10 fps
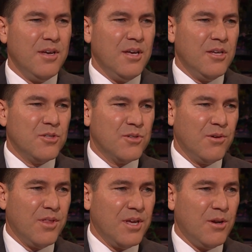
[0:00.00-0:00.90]
好
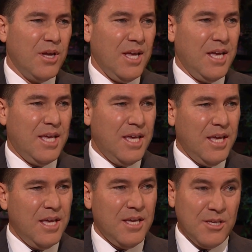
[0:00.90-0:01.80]
让他
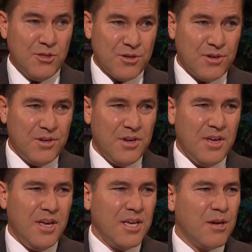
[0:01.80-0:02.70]
得以
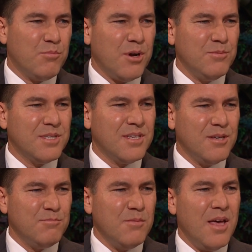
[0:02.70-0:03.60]
因此
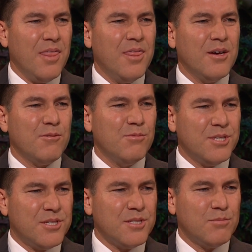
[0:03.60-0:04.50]
而向他们
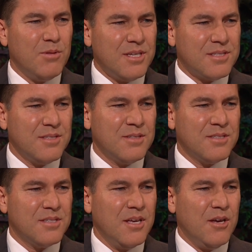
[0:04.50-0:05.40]
应许今
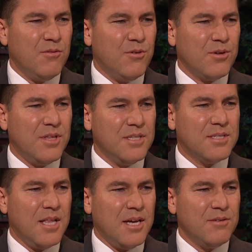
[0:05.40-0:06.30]
生和永
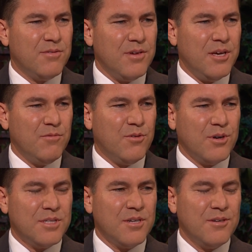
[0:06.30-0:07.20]
恒中最丰
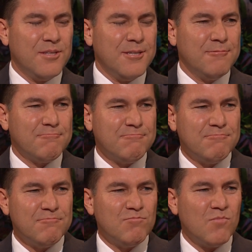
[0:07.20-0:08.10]
盛的祝
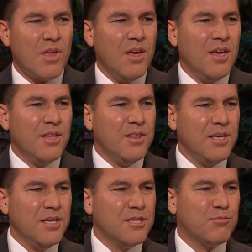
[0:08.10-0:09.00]
福。
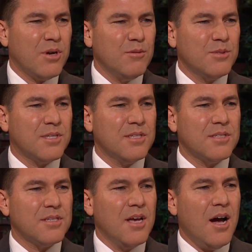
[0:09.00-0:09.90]
这些应
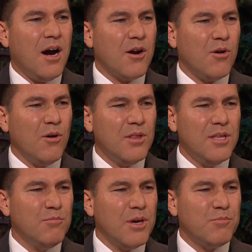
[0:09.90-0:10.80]
许得以成
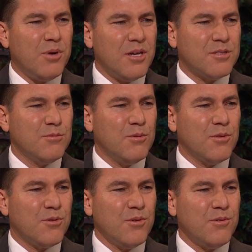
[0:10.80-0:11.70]
就。全
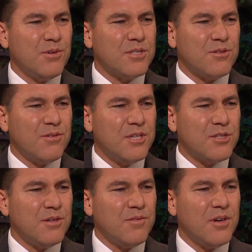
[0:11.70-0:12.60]
靠耶稣基
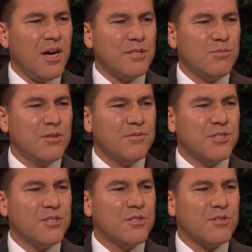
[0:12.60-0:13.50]
督的福音和
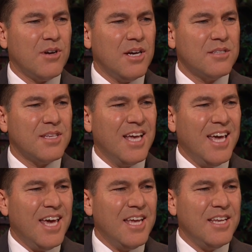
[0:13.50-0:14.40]
他圣职
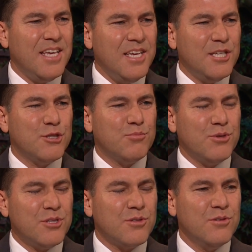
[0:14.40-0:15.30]
权要的复
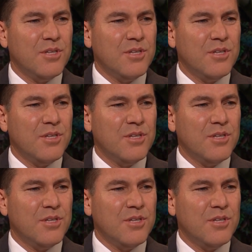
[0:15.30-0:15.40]
兴。